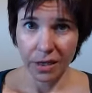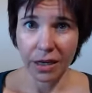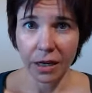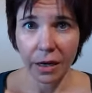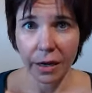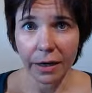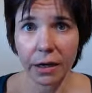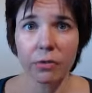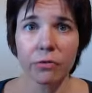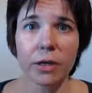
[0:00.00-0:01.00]
Ein kleiner
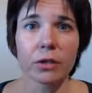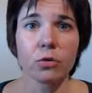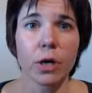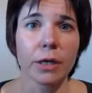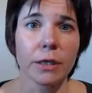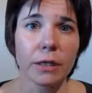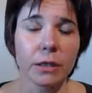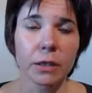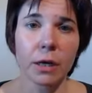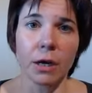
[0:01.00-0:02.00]
Hinweis nur an
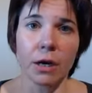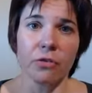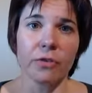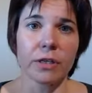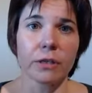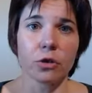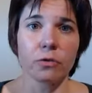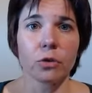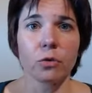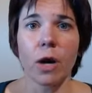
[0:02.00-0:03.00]
dich, wie es ja
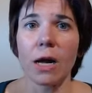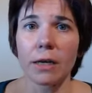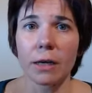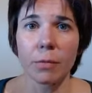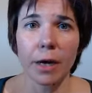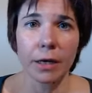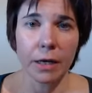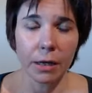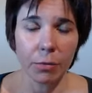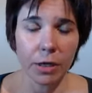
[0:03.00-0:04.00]
sowieso allgemein
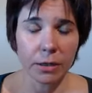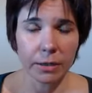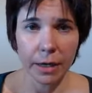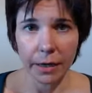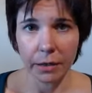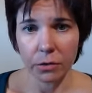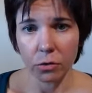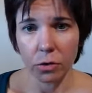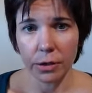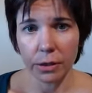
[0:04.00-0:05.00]
immer sein
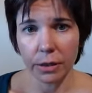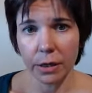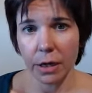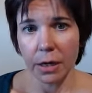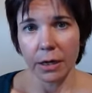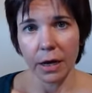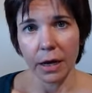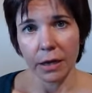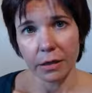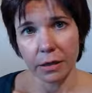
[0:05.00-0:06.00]
sollte,
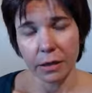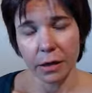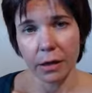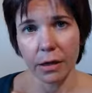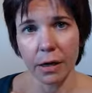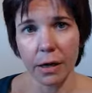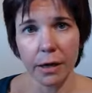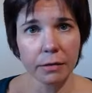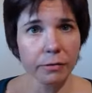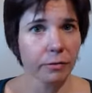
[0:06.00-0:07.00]
kein Tier,
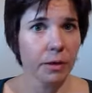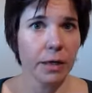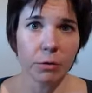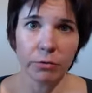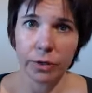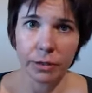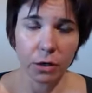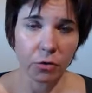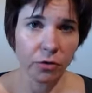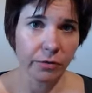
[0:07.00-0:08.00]
kein Lebewesen
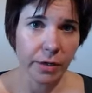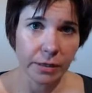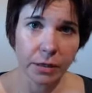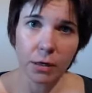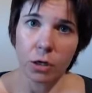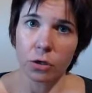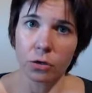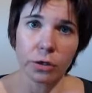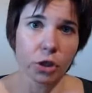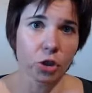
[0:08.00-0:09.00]
auf der Welt
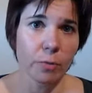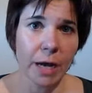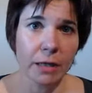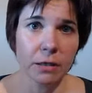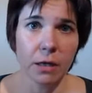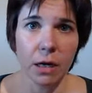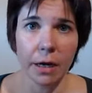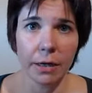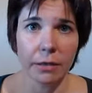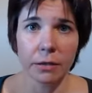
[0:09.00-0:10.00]
sollte Schmerzen
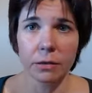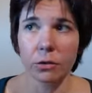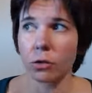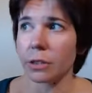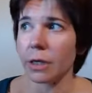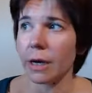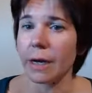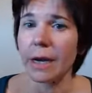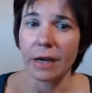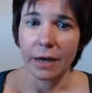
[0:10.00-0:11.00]
erleiden, sollte
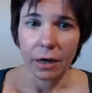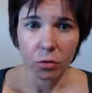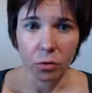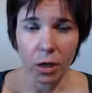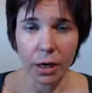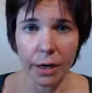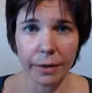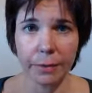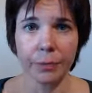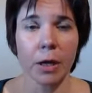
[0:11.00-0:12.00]
eine Erkrankung
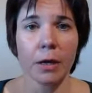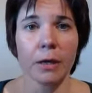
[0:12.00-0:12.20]
erleiden.